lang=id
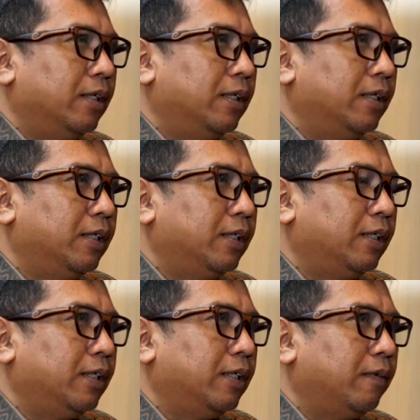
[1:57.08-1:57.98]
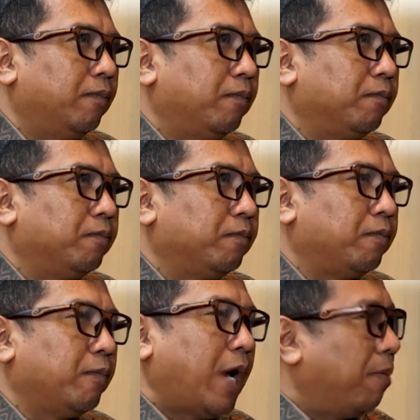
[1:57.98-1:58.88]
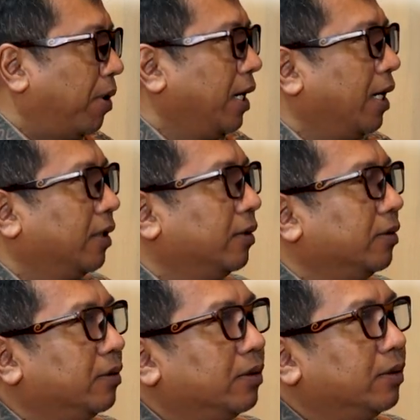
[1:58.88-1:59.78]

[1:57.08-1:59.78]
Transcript: Uh, apa yang